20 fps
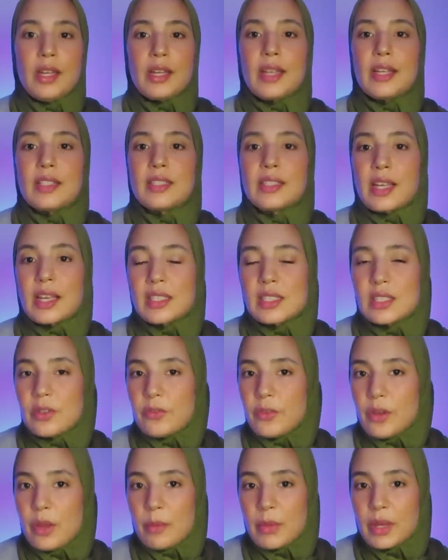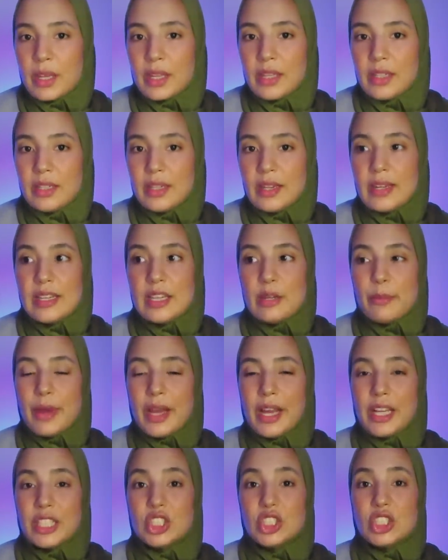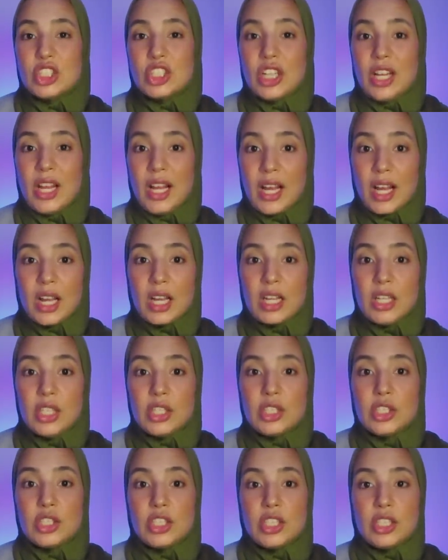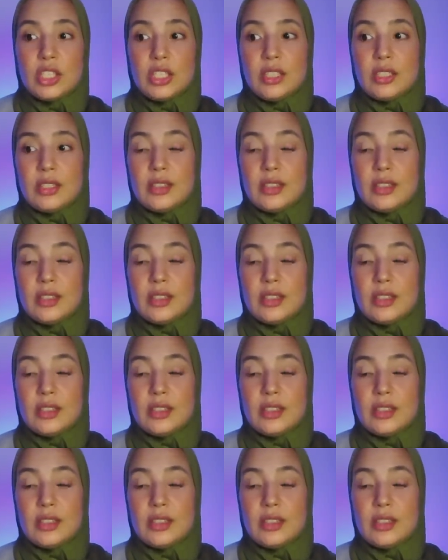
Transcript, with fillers: كان تيقيسني في اماكن اللي ما عندش الحق شي